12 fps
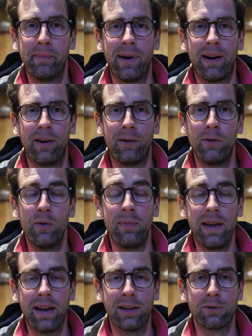par le
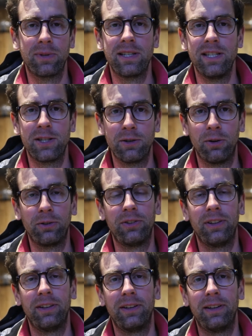maire et son
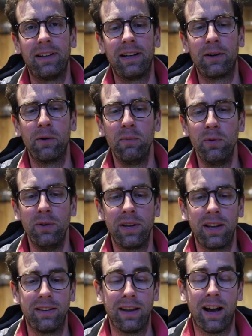assistante, à la commune,
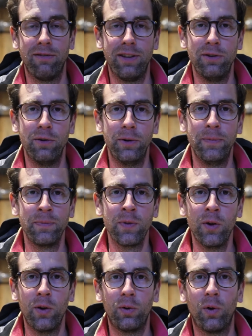qui était ravie de
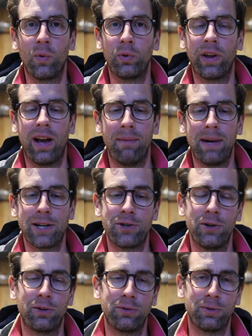rencontrer un
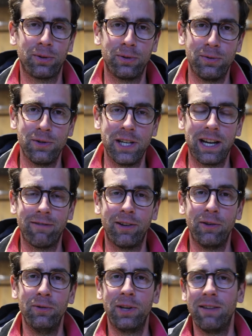marcheur sur euh, du
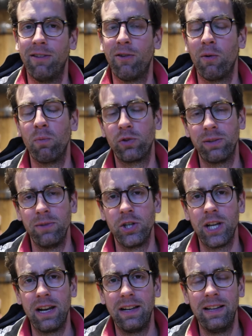GR22 qui va vers le
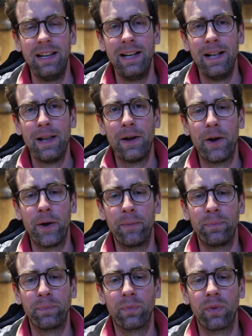Mont-Saint-Michel.
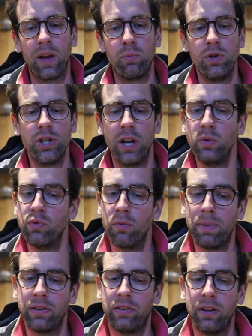Euh, et puis j'ai à nouveau
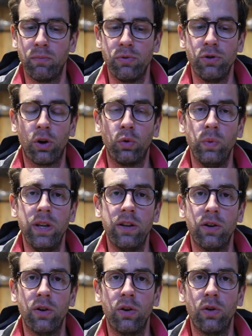passé euh, plusieurs
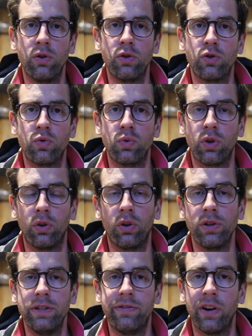nuits sous tente
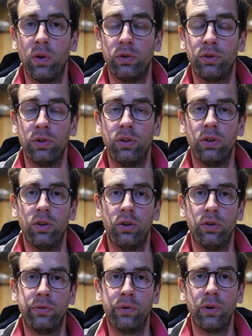dans différentes
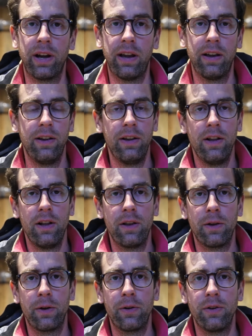forêts
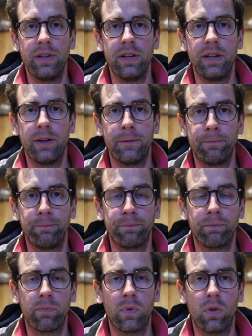des,
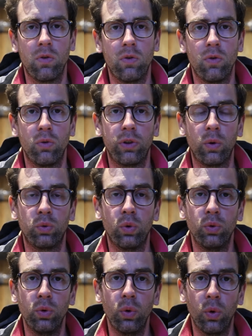aux
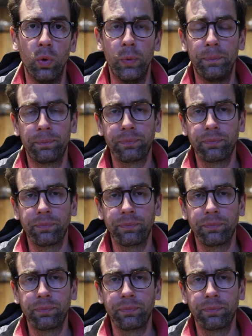alentours de Dreux,